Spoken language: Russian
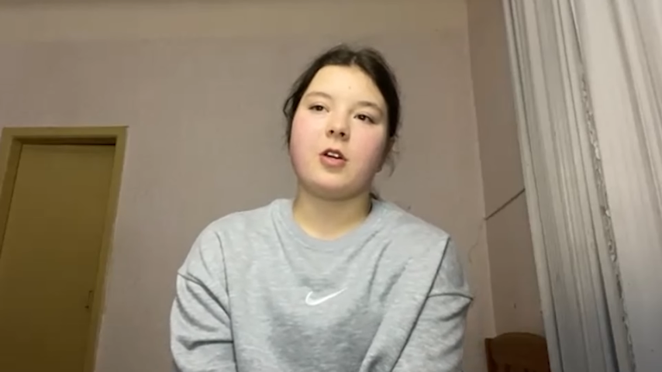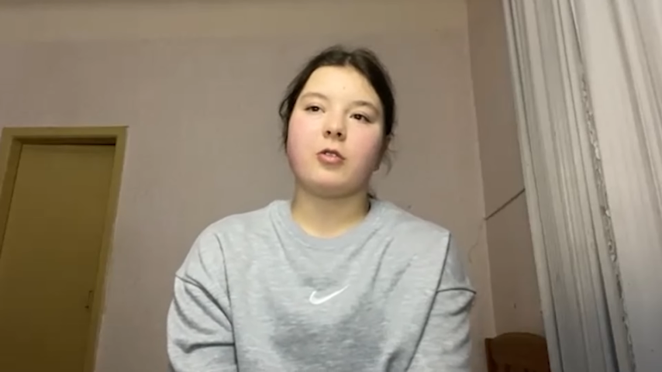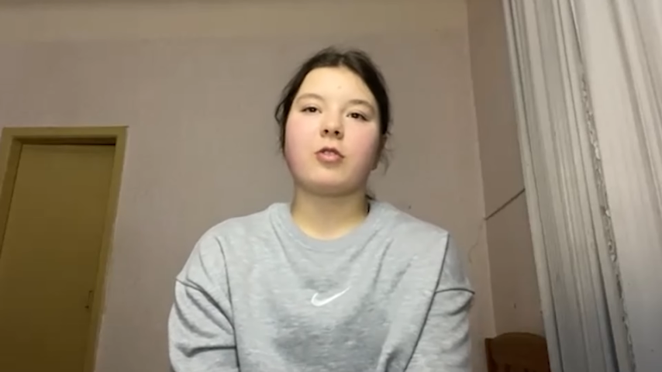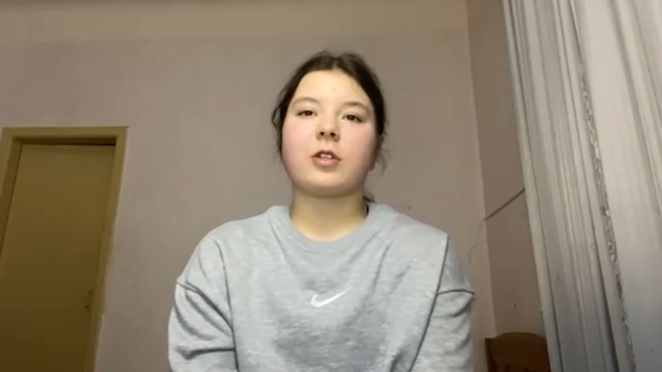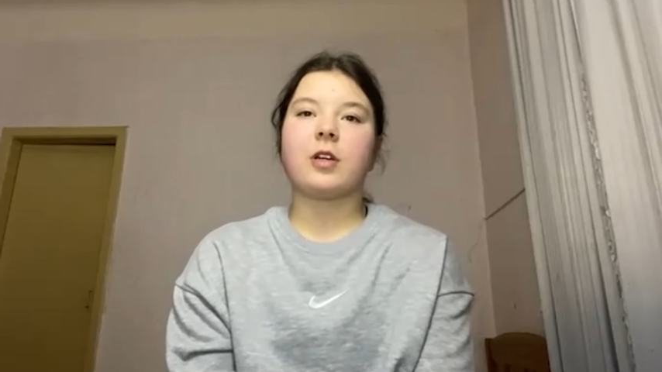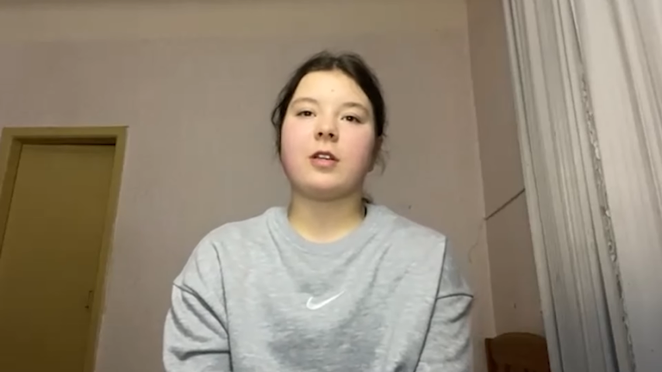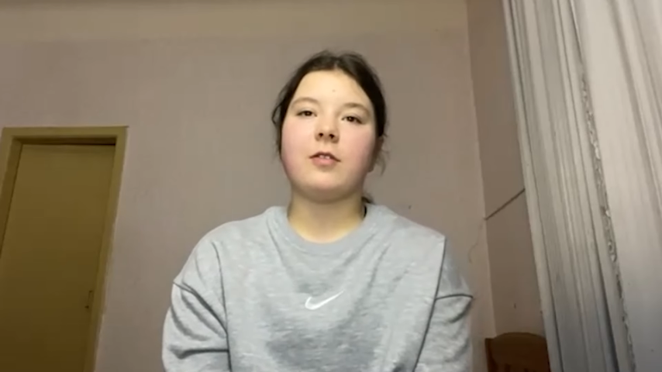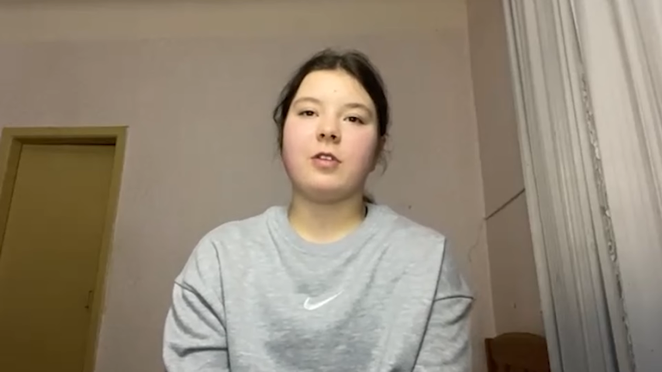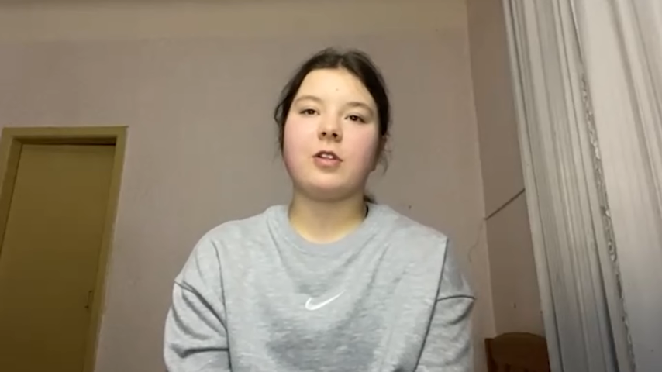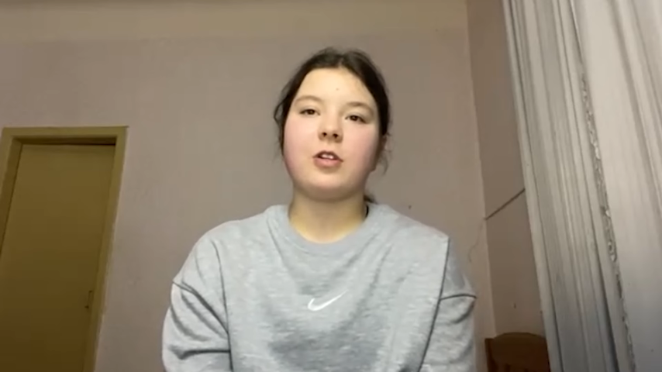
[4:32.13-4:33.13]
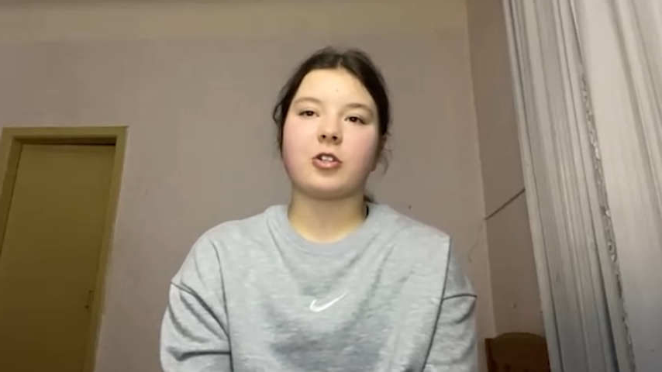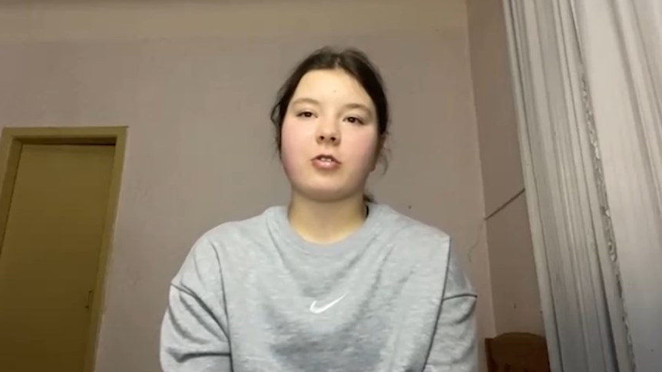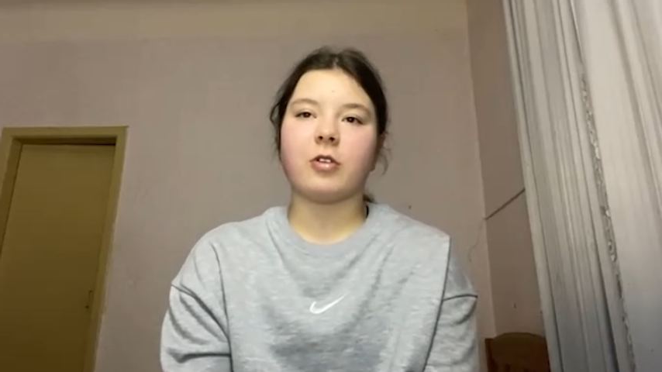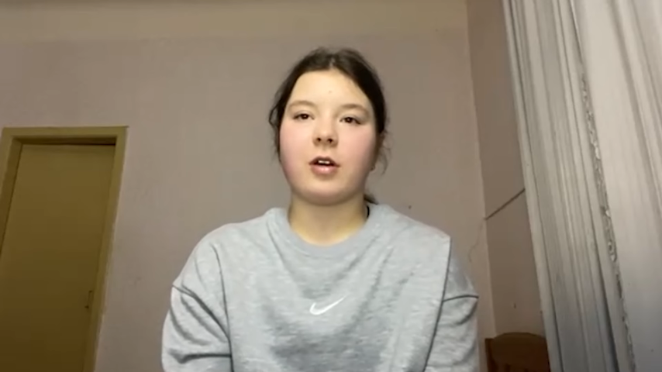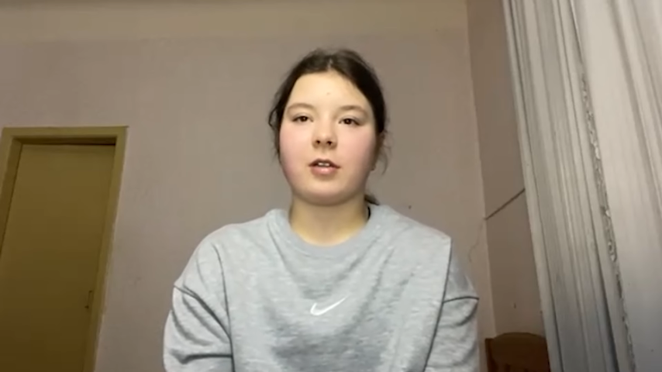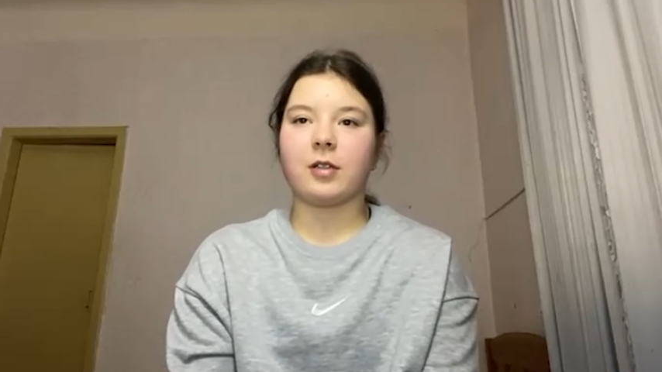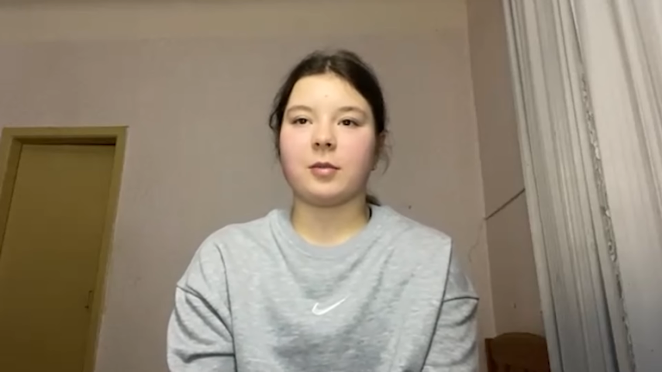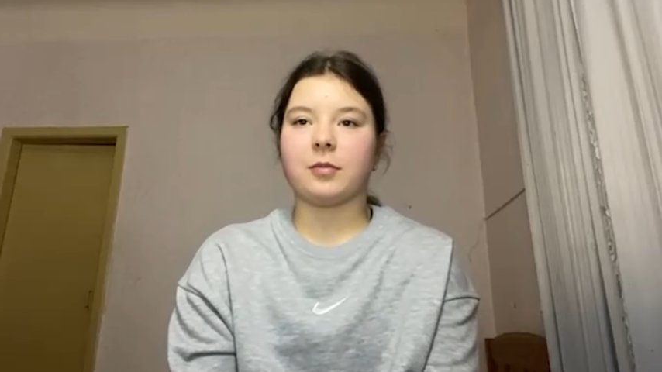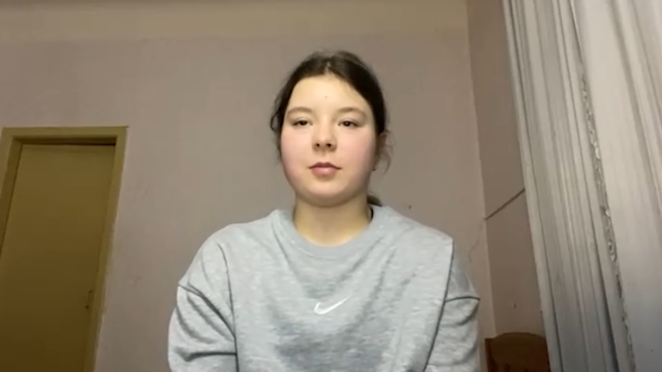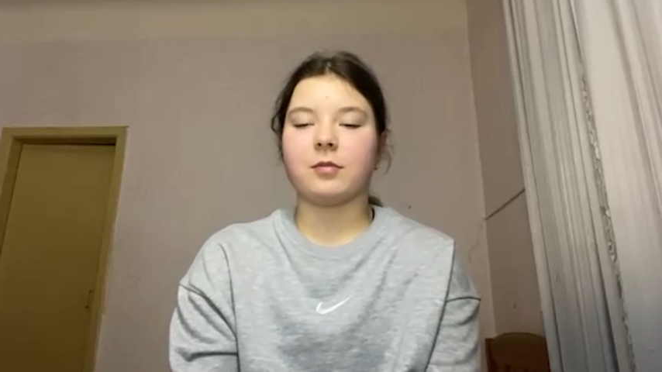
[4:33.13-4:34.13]
Ну, когда они видели, что я
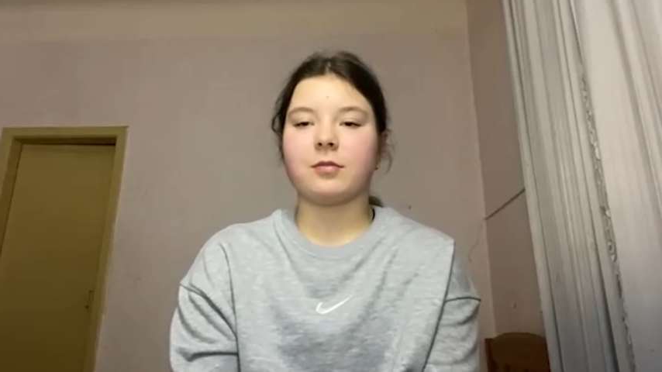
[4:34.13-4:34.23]
там